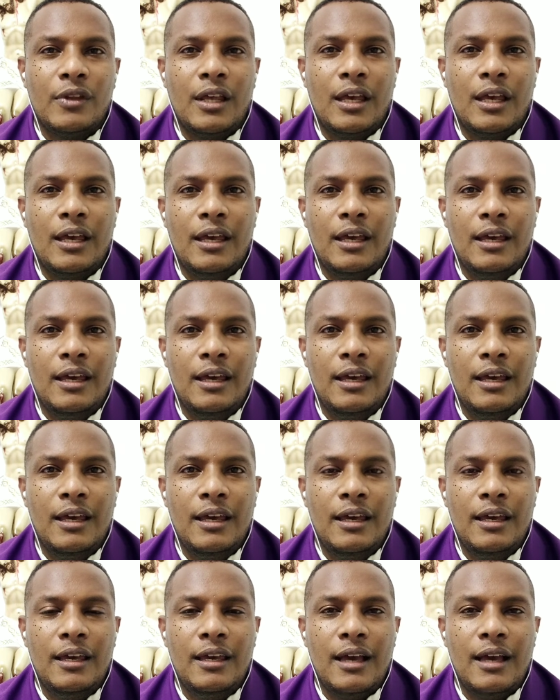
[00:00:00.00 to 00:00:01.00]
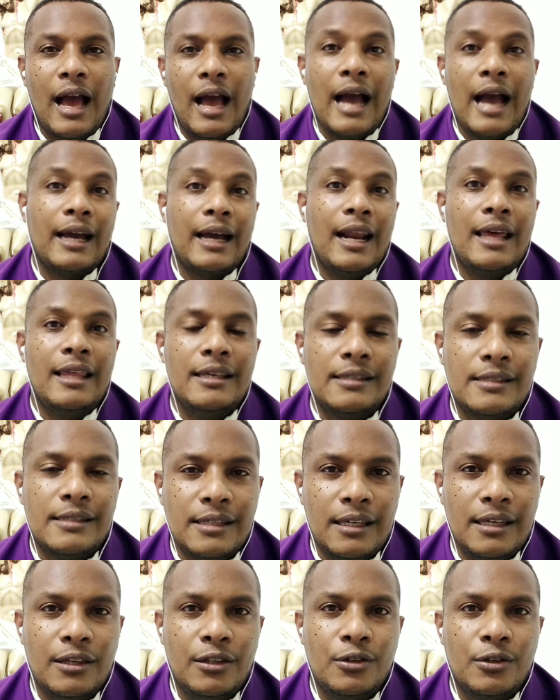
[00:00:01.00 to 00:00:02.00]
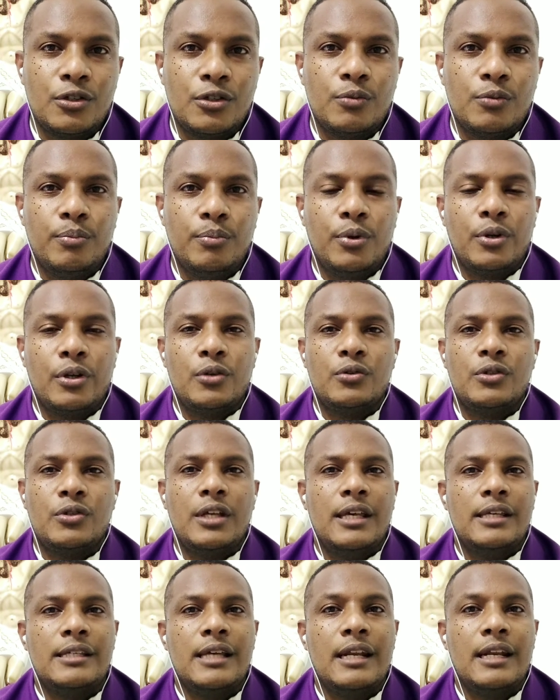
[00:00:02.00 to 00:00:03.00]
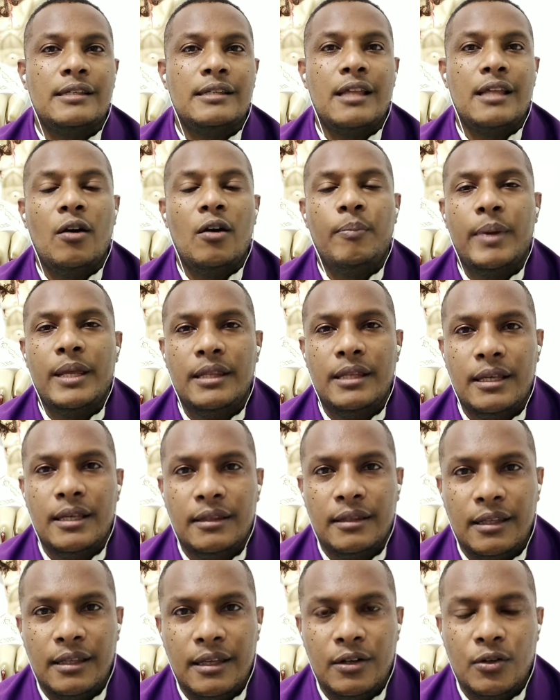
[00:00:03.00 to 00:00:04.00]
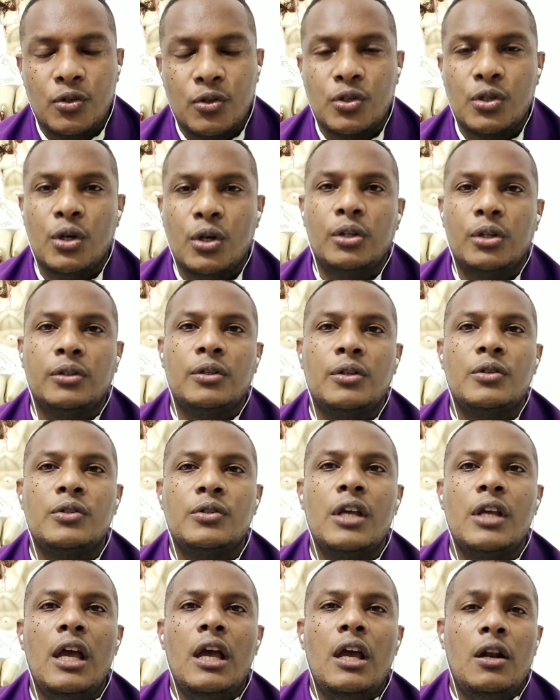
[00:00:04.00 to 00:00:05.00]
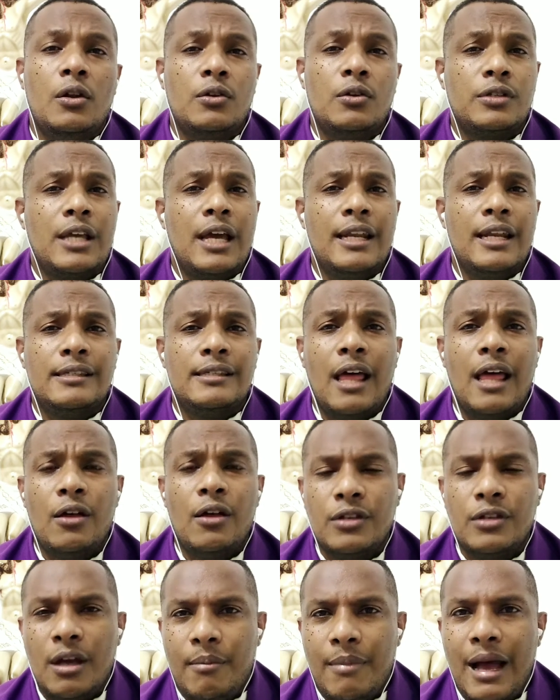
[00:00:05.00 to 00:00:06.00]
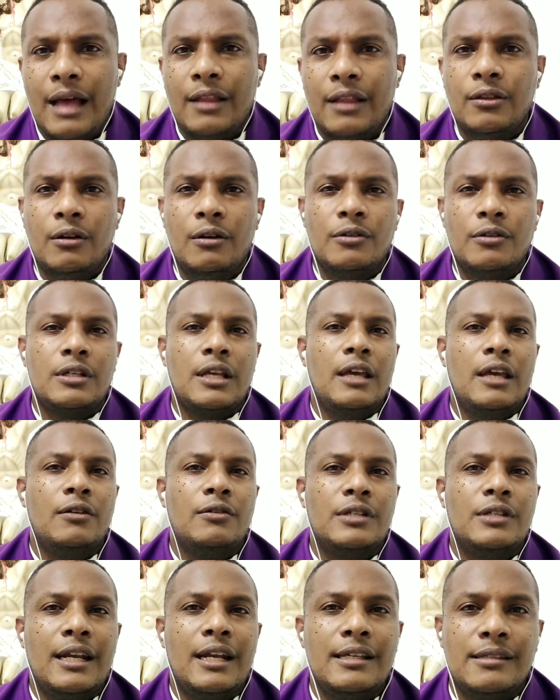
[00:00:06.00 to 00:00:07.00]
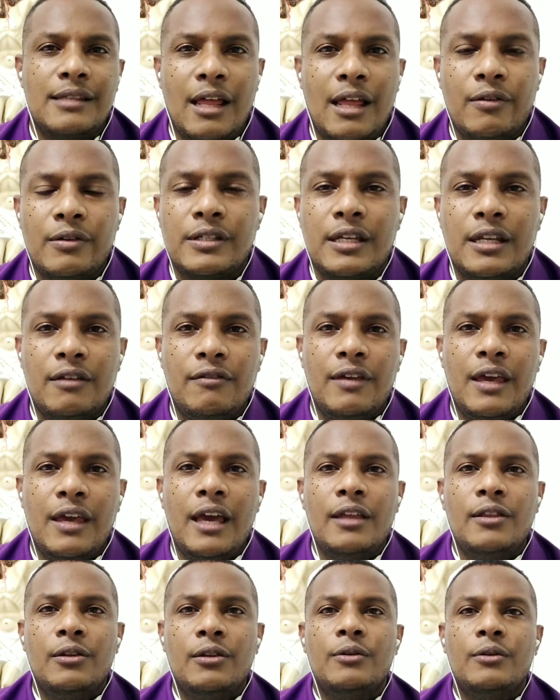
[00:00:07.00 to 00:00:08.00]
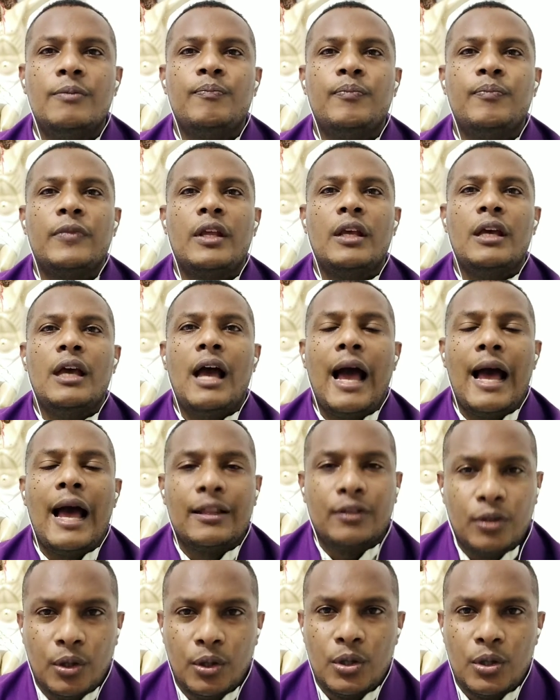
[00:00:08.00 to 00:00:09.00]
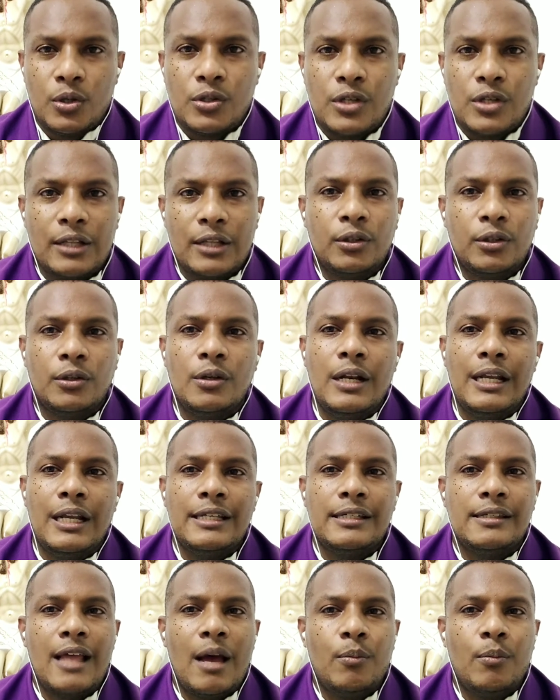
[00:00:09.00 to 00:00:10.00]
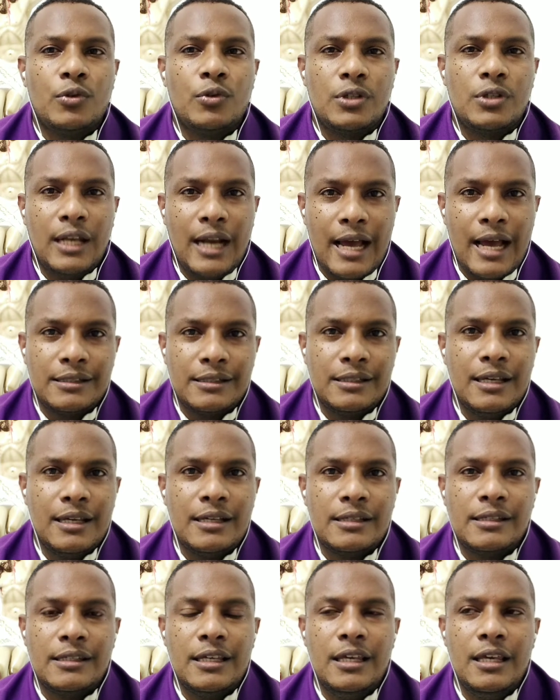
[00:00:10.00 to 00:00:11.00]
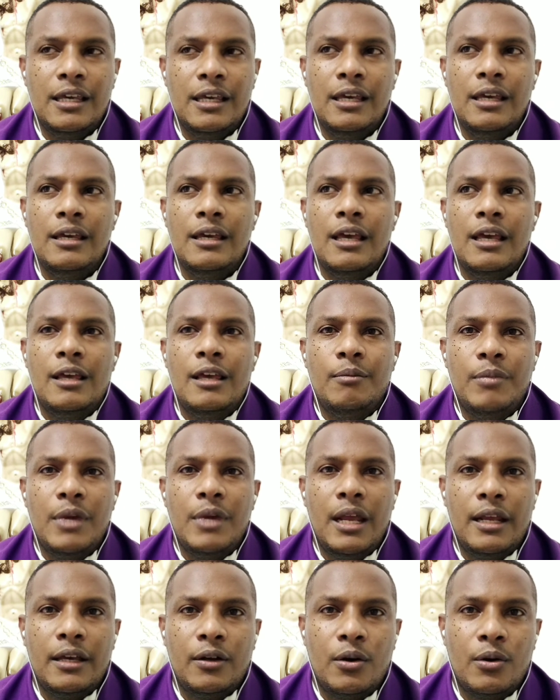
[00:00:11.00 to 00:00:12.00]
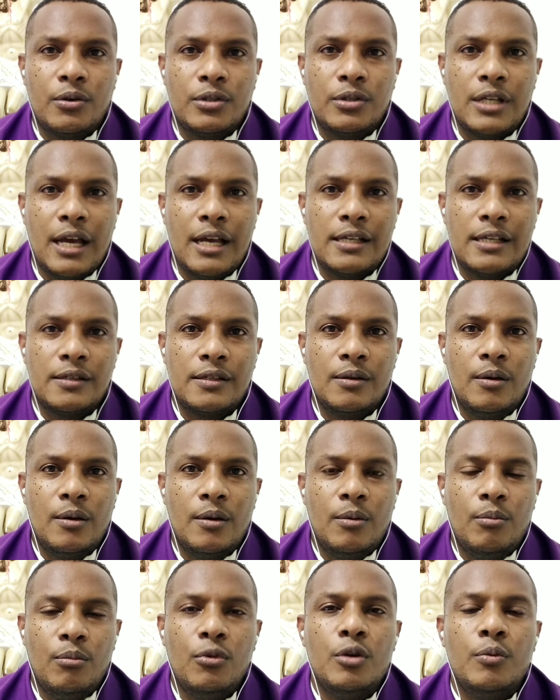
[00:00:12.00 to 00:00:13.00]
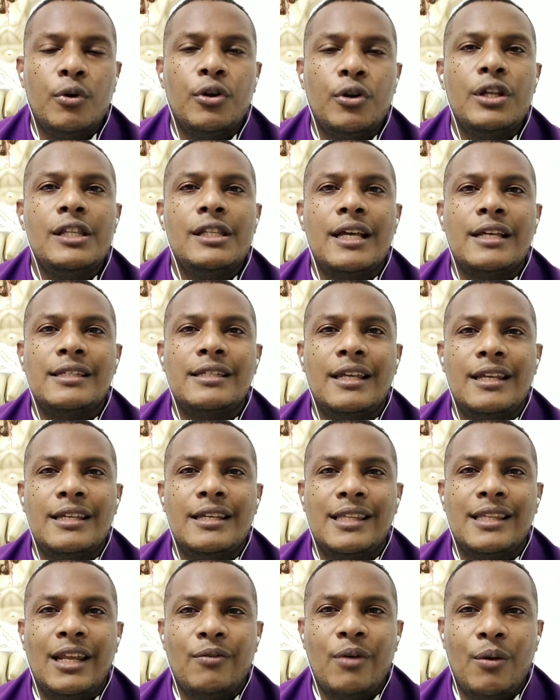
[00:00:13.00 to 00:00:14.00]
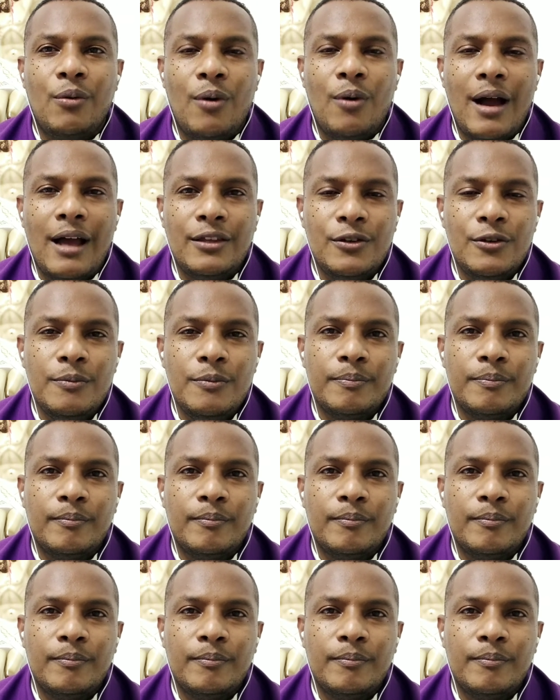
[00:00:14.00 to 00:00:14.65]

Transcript: eh, agradecidos porque ustedes han estado pendientes de nosotros, los que han estado llamando, los que nos han estado escribiendo. A todos, a todos les damos gracias y vienen cosas muy bonitas en este nuevo año.